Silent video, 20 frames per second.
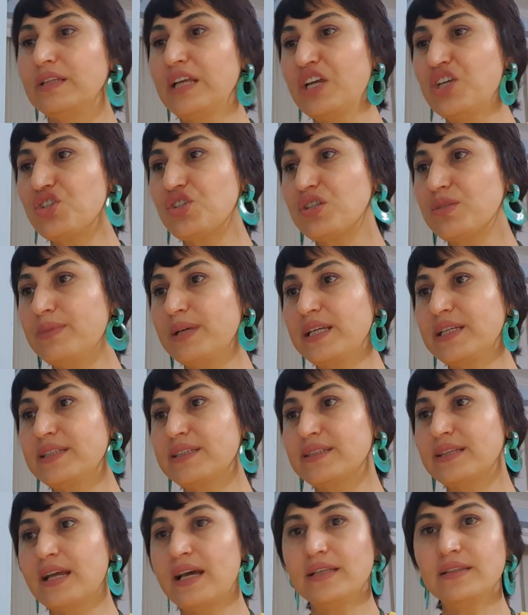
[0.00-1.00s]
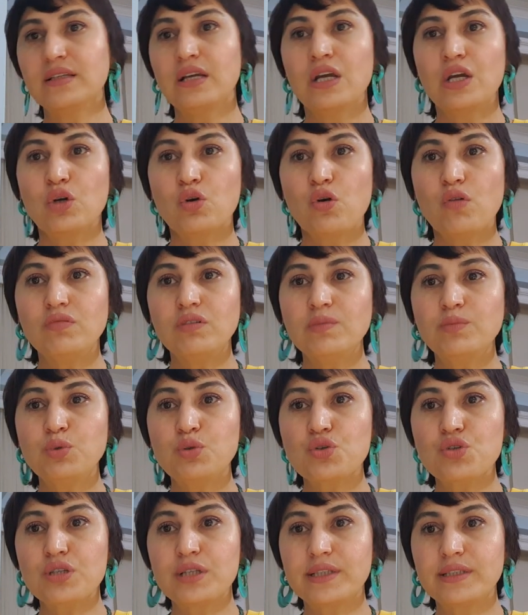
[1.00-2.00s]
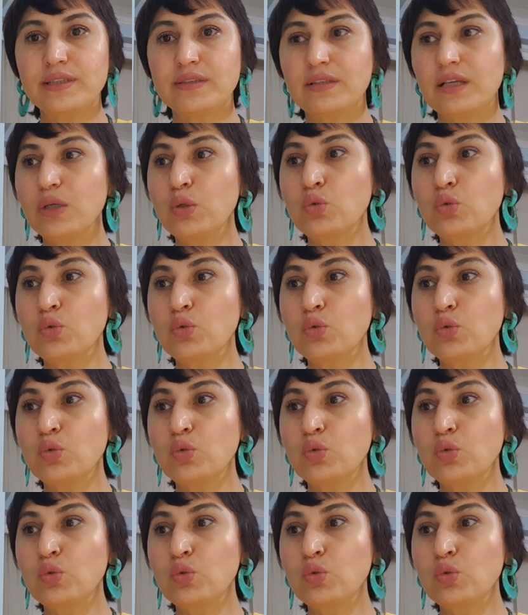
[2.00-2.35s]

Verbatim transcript: değiştirmek isteyen kova burçlarında